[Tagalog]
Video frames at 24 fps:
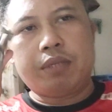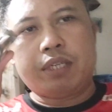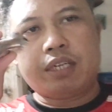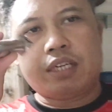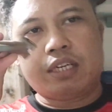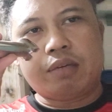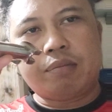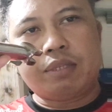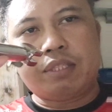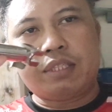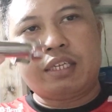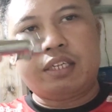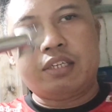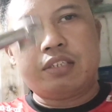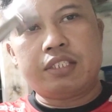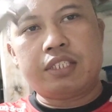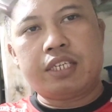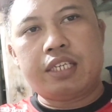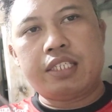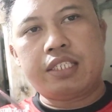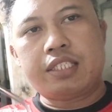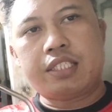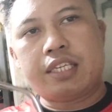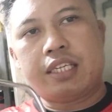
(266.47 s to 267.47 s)
kakabit tayo ng
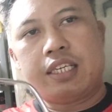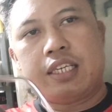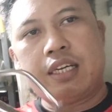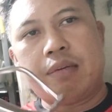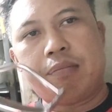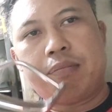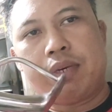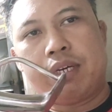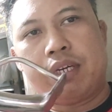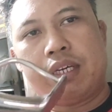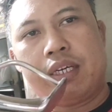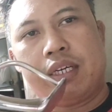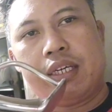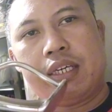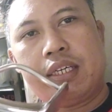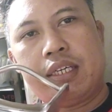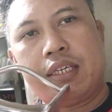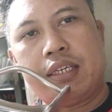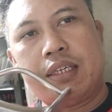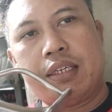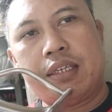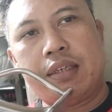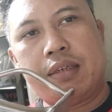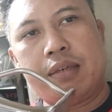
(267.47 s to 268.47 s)
size stand na pang
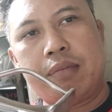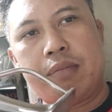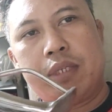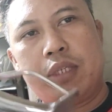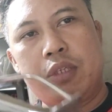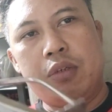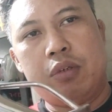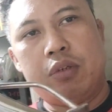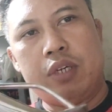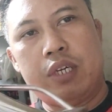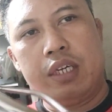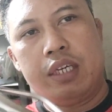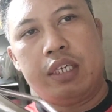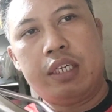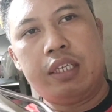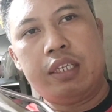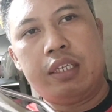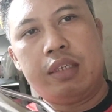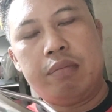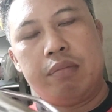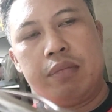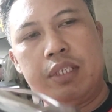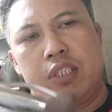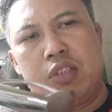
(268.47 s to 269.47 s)

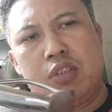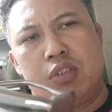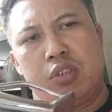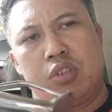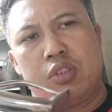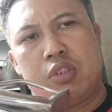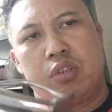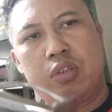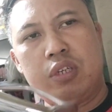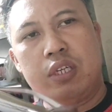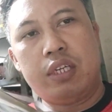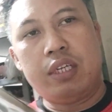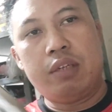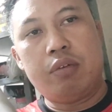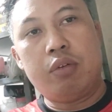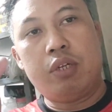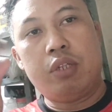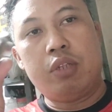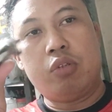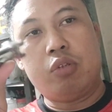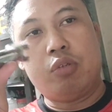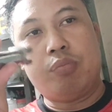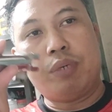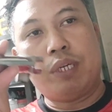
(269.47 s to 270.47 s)
MIUI, MIU Sol
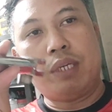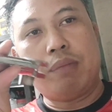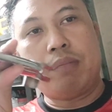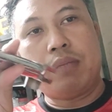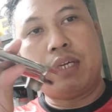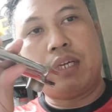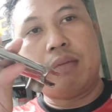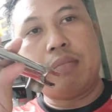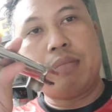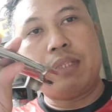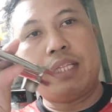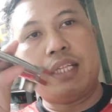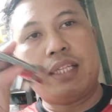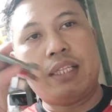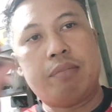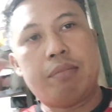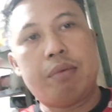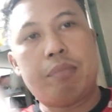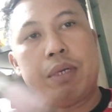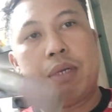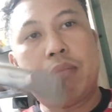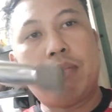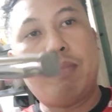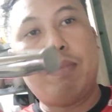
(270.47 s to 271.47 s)
i125 kakabit natin.
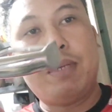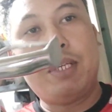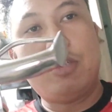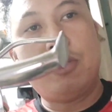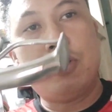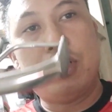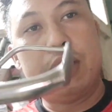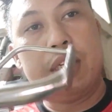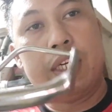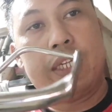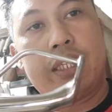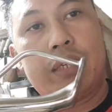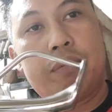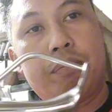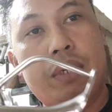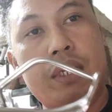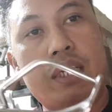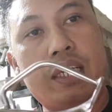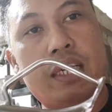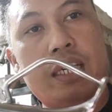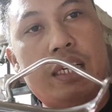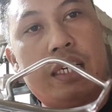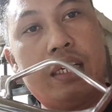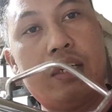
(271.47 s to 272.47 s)
Mamaya bibidyohan natin
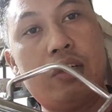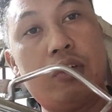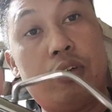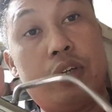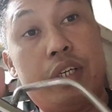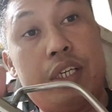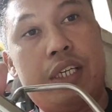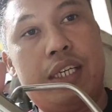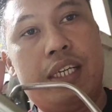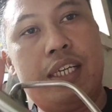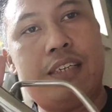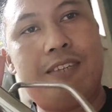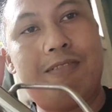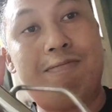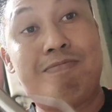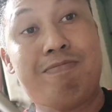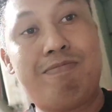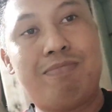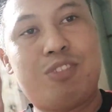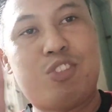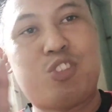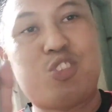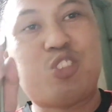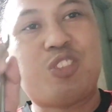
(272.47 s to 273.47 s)
pagka okay na.
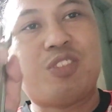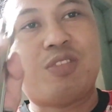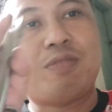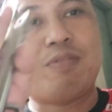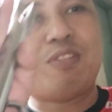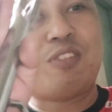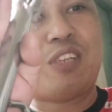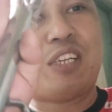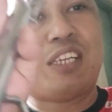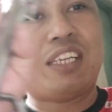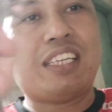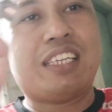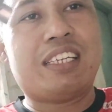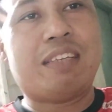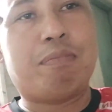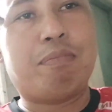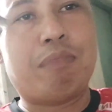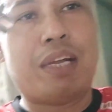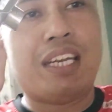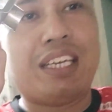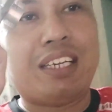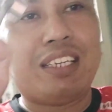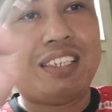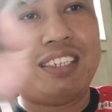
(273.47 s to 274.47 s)

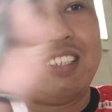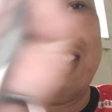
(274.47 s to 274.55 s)
Back.